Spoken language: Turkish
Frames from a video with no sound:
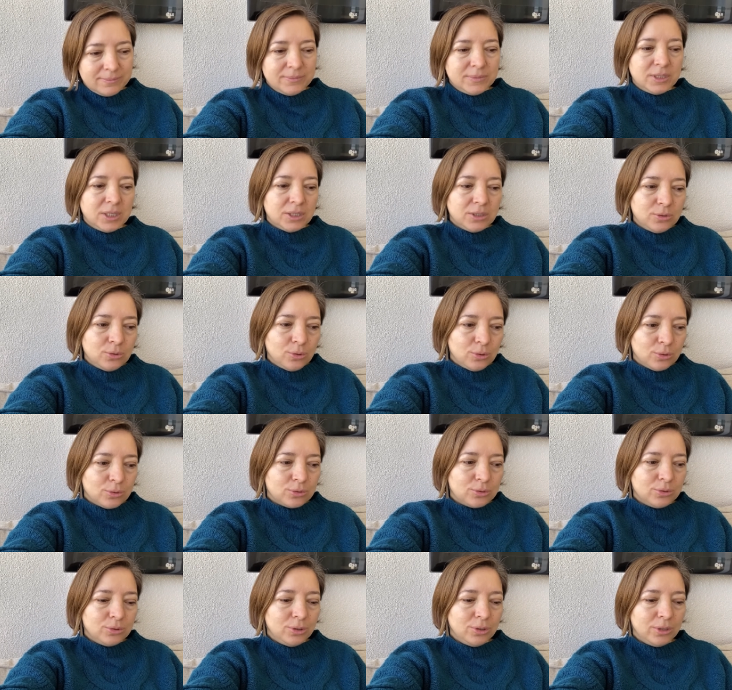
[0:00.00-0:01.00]
tanık
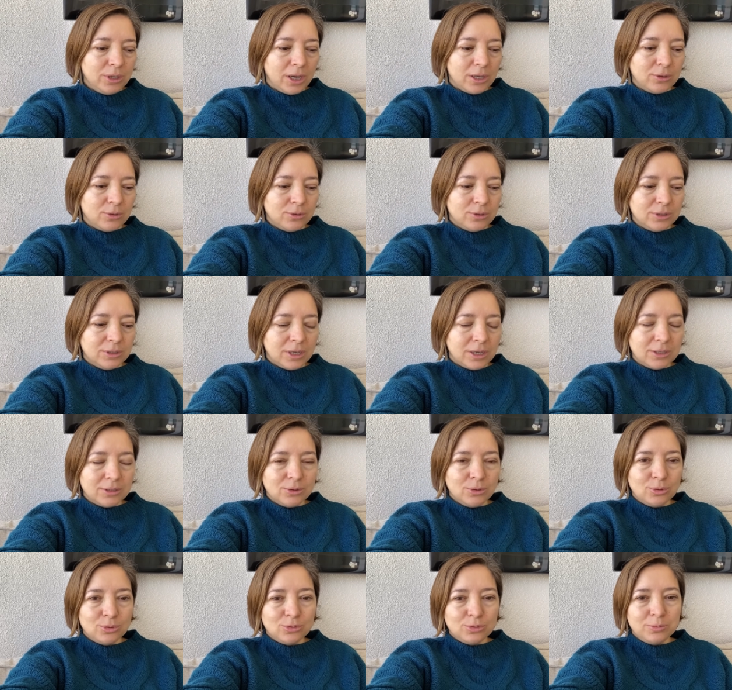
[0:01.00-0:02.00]
olduk. Yani o kadar
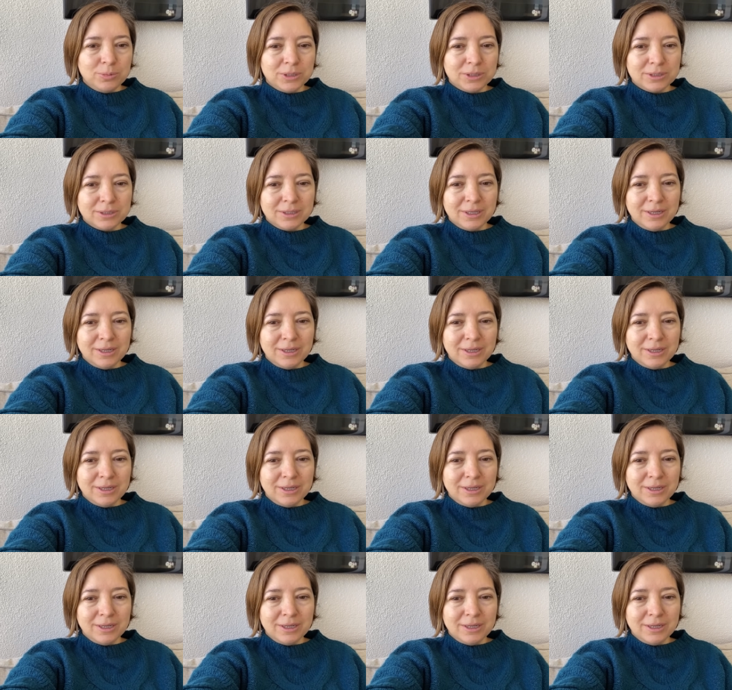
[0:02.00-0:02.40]
kötü bir